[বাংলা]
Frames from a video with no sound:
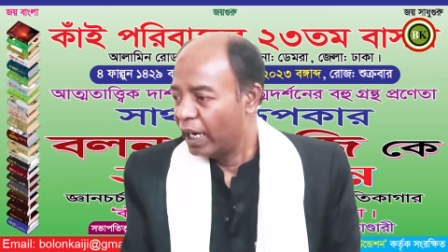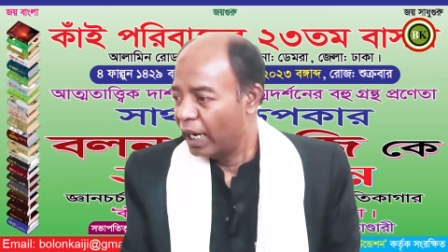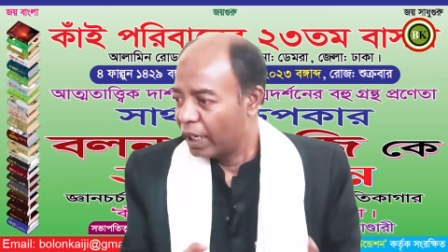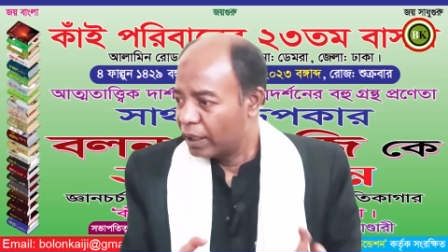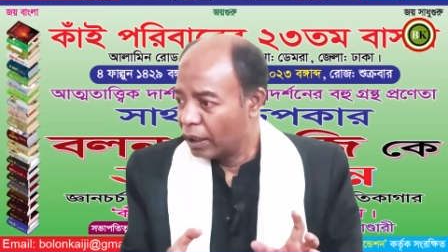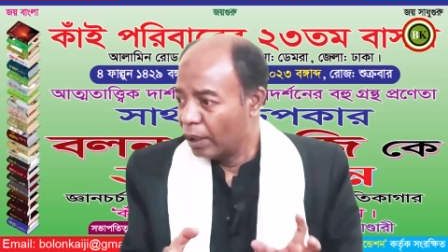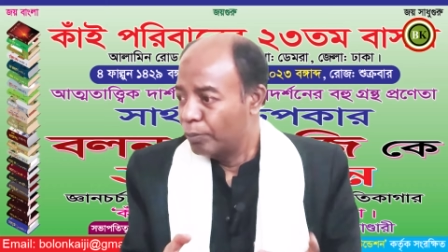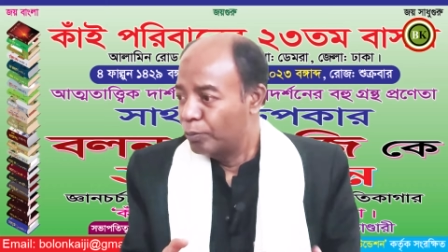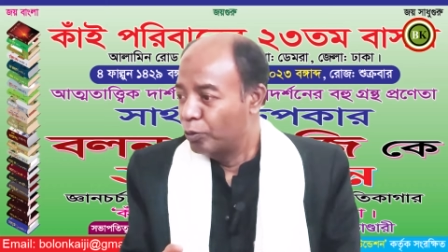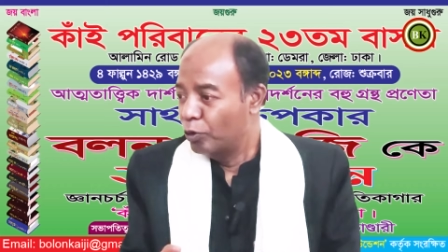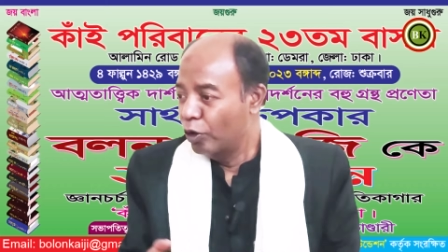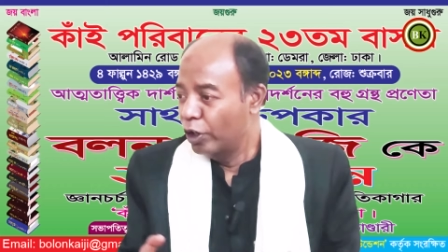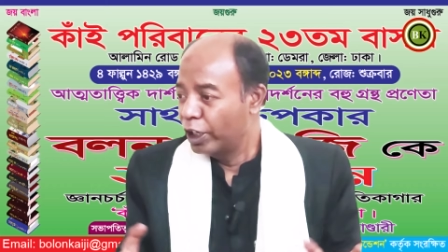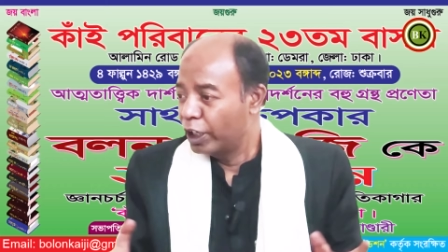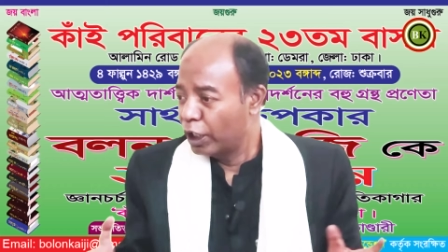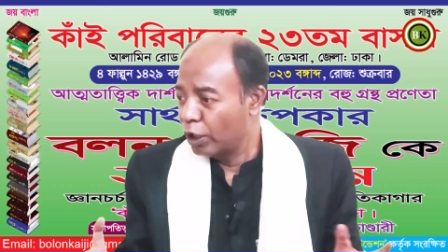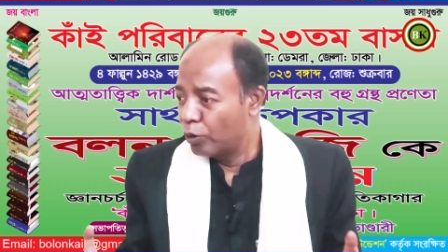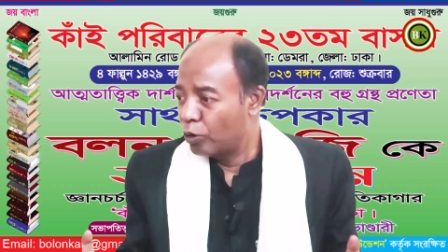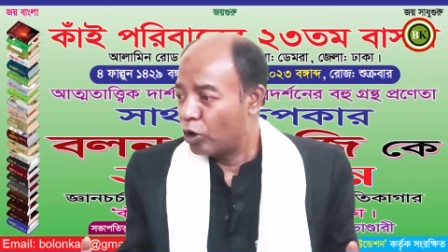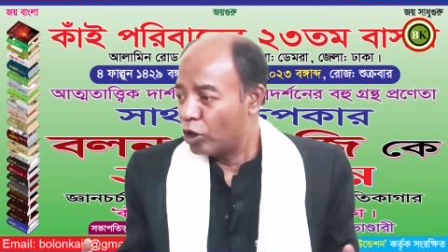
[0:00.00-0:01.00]
আর একটা বই
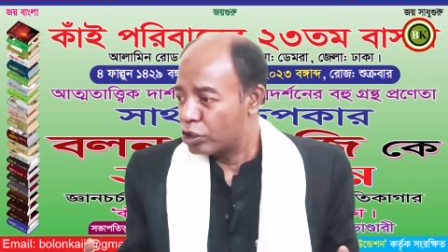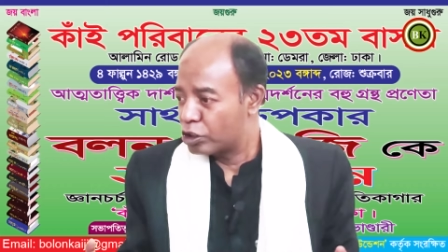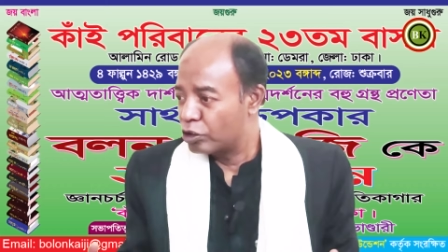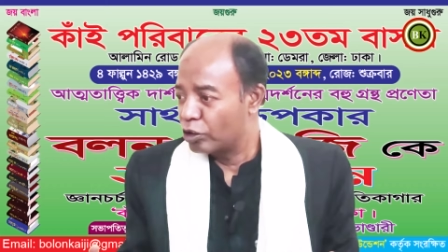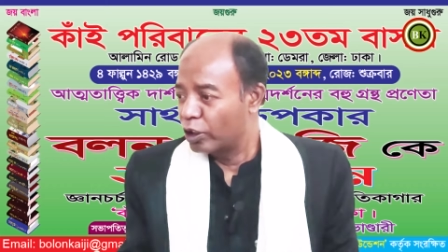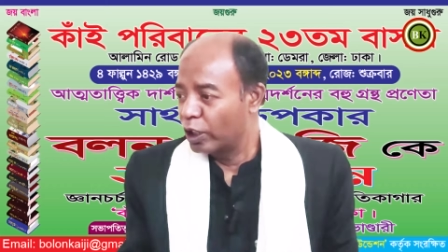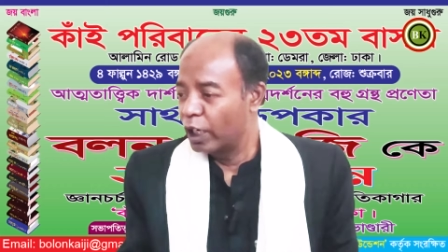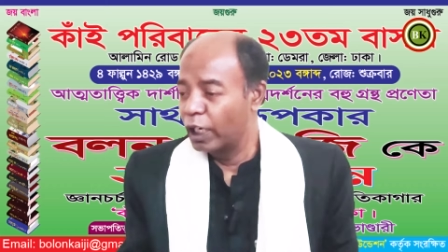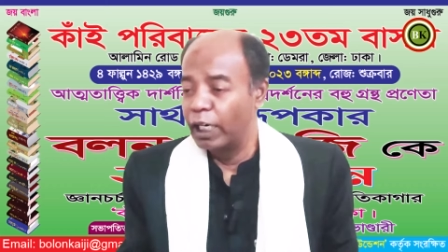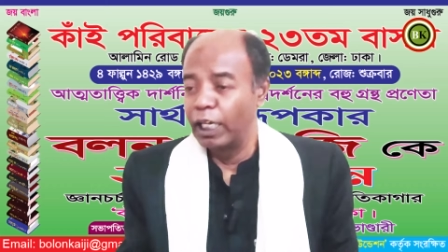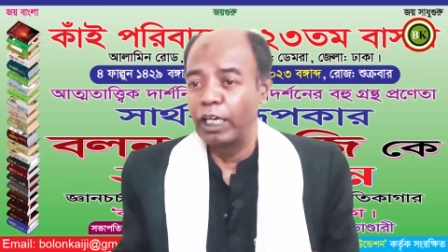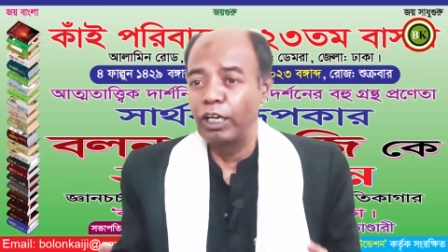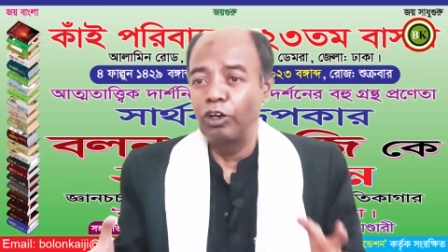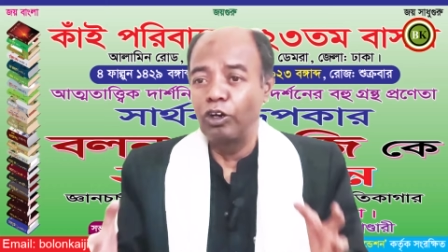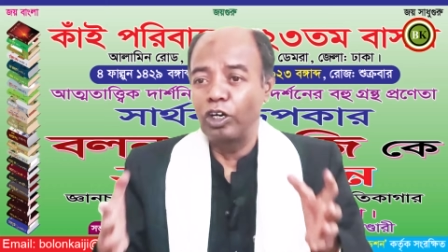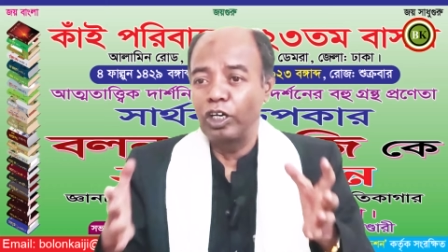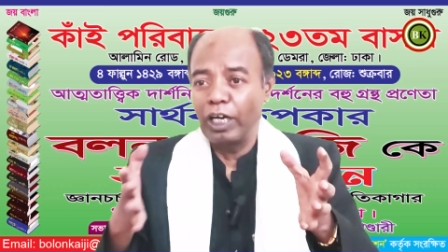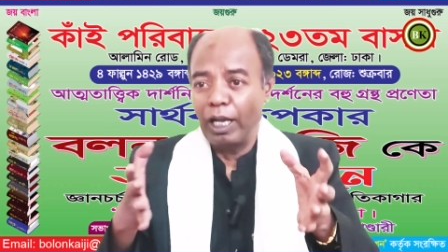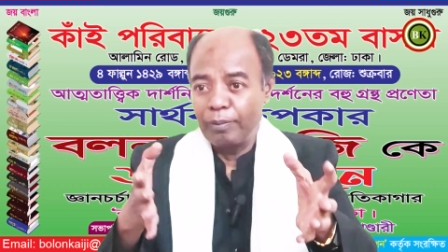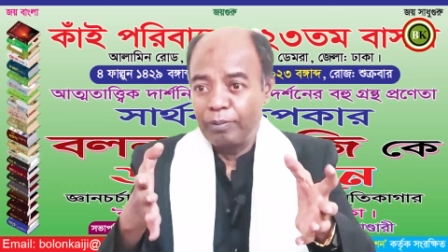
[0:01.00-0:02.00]
কেউ কষ্ট করে লেখে
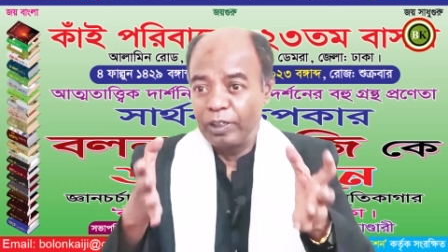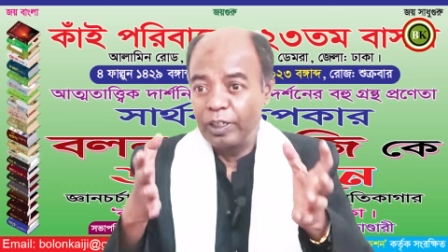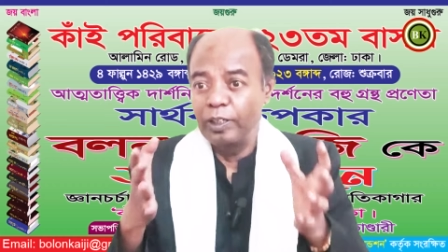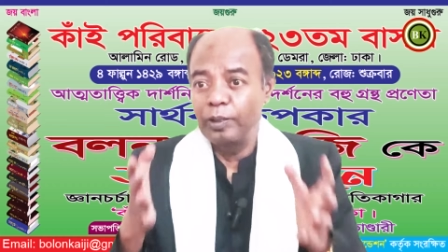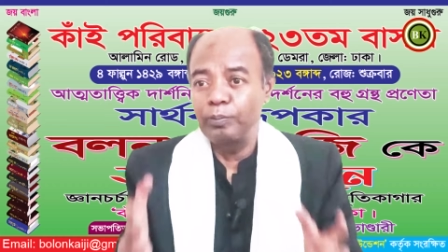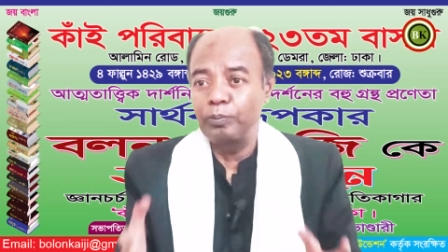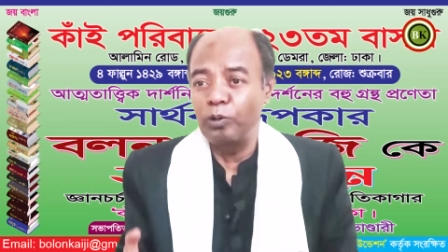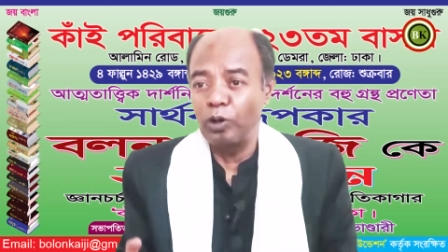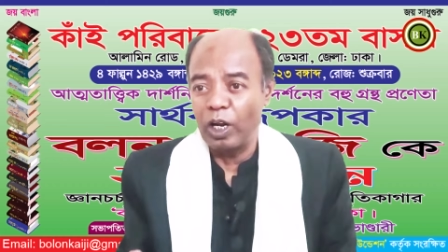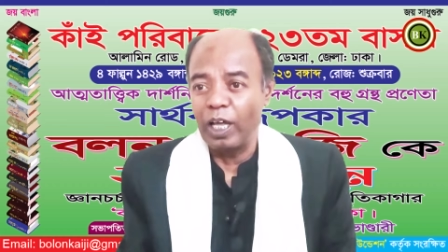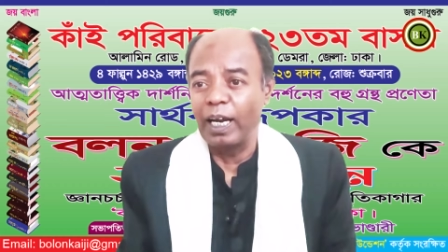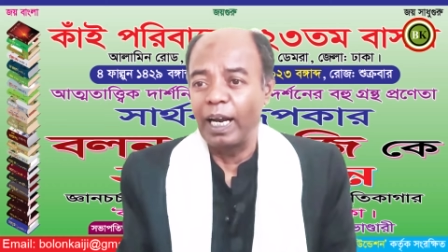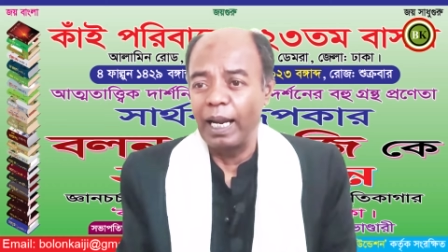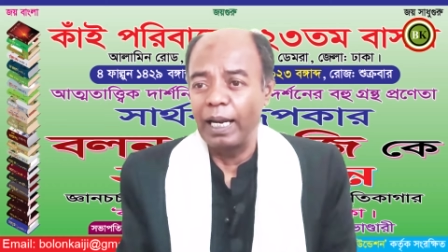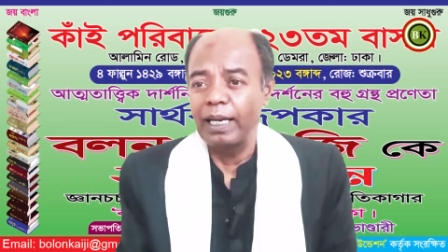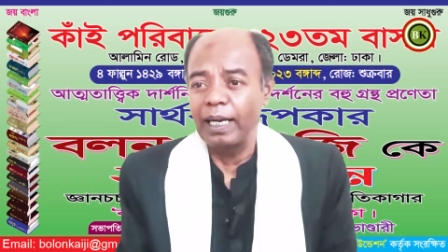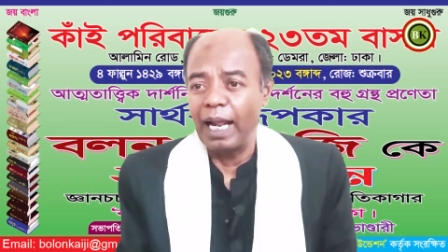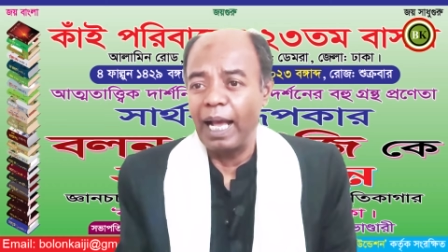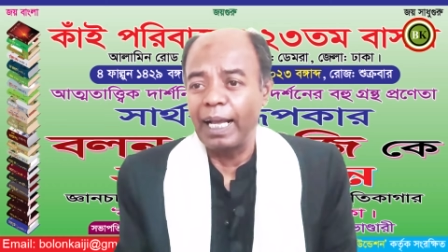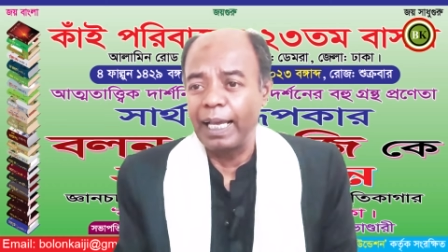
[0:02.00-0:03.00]
ওর নাম কি পড়া
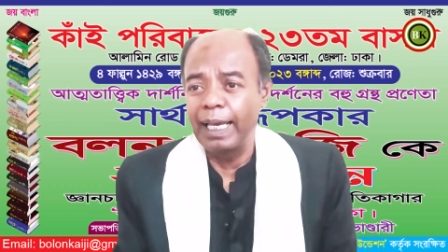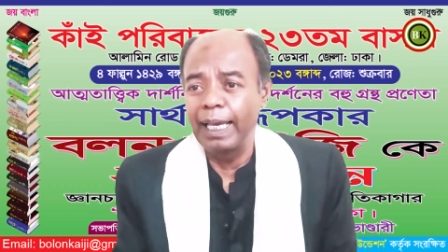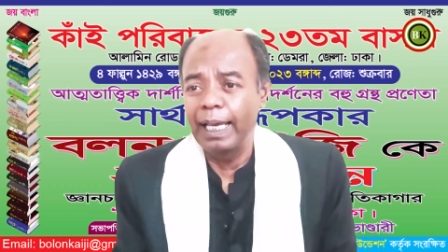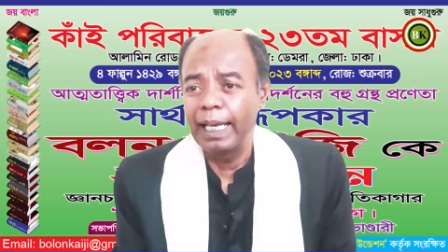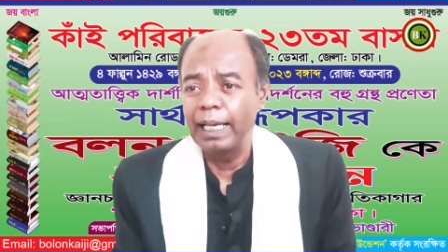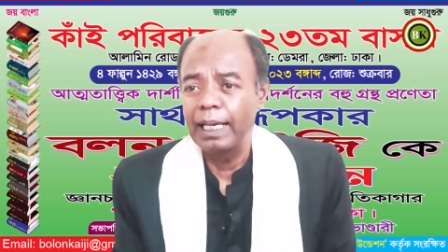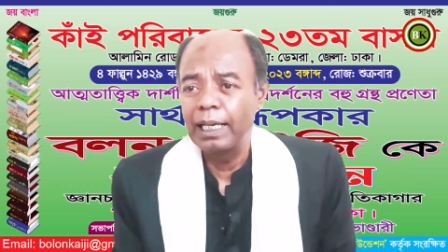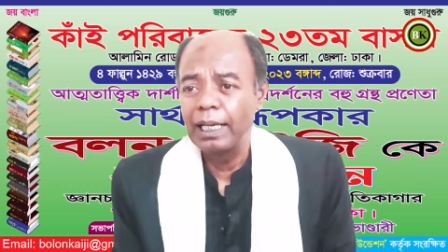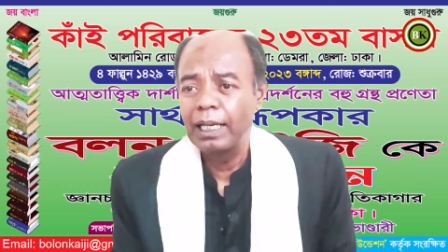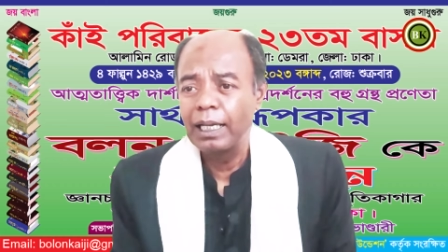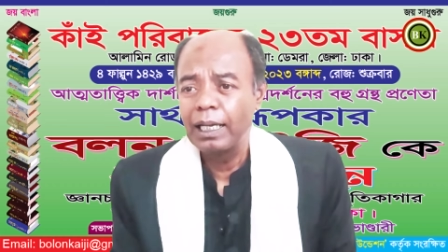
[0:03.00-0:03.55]
রাখে